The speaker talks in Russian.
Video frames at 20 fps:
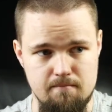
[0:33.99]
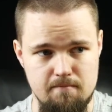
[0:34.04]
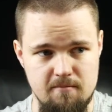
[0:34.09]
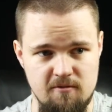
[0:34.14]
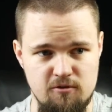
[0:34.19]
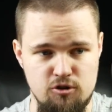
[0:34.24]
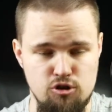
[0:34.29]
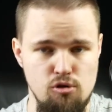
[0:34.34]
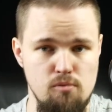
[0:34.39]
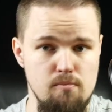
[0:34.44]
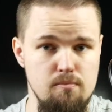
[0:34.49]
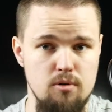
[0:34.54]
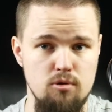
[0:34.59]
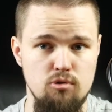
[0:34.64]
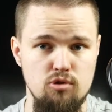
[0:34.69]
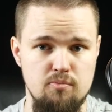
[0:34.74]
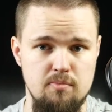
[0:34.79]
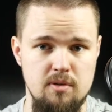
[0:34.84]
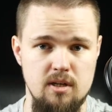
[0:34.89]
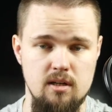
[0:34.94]
в чем был
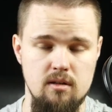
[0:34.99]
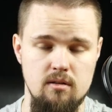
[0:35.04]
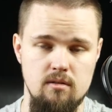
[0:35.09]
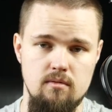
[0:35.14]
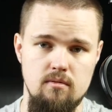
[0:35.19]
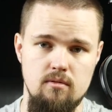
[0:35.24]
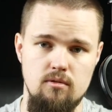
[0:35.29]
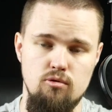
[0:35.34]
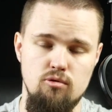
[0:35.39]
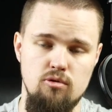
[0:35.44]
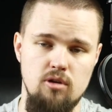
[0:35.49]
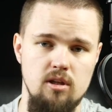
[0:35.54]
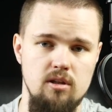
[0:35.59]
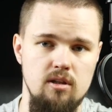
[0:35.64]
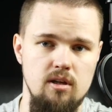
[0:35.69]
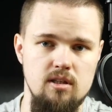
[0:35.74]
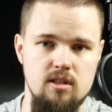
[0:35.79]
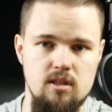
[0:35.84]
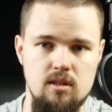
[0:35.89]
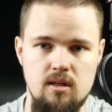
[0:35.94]
успех Nokia
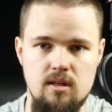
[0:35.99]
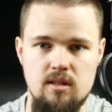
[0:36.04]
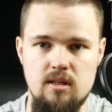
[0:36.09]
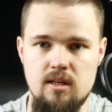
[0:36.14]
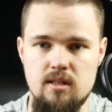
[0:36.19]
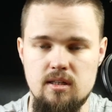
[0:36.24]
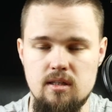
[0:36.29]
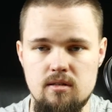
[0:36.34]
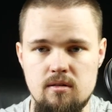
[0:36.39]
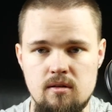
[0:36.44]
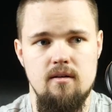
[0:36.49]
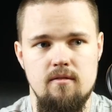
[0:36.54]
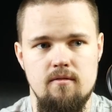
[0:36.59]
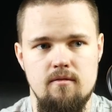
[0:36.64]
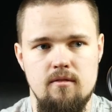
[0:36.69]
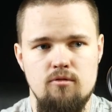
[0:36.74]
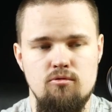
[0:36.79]
3310.